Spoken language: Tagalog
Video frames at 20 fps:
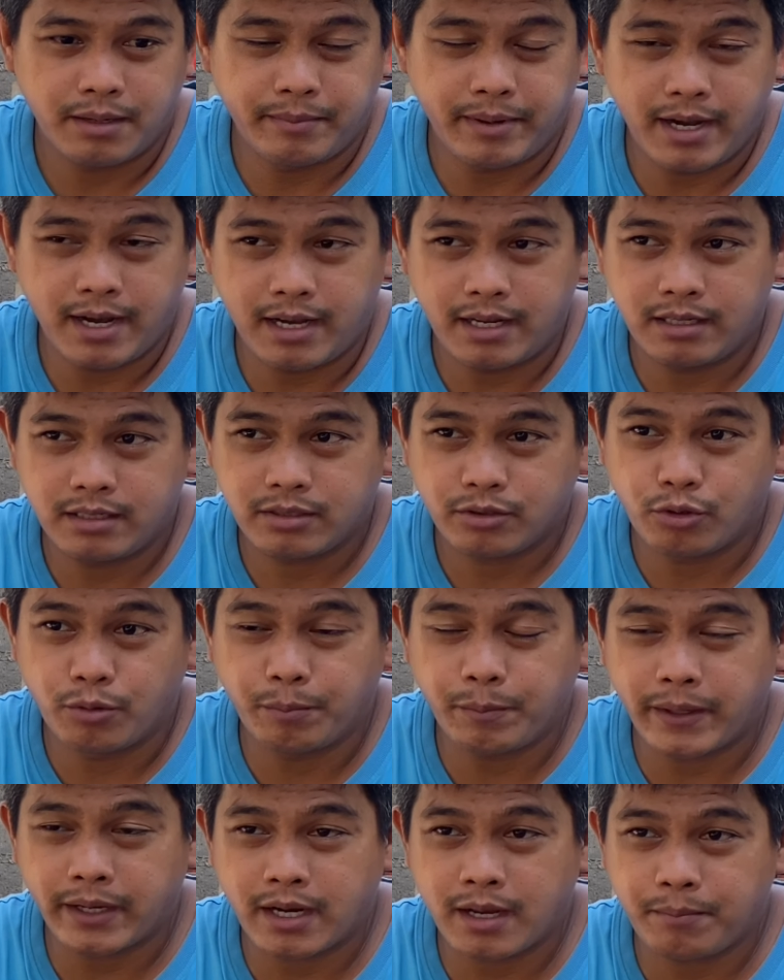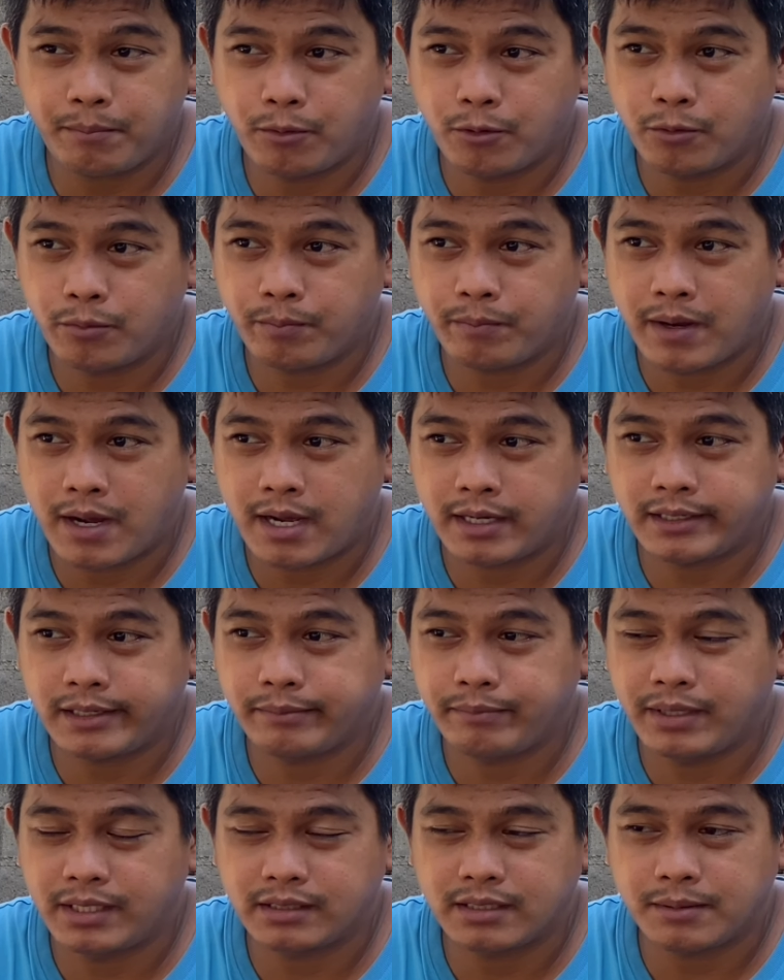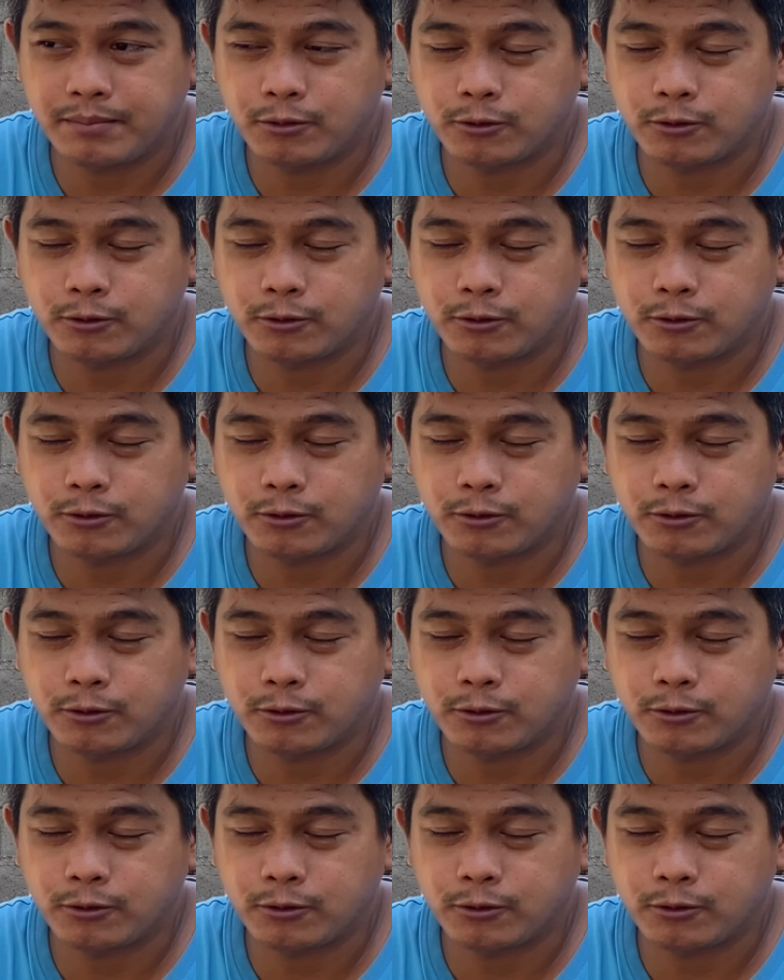mahal kumpara po pag nagbenta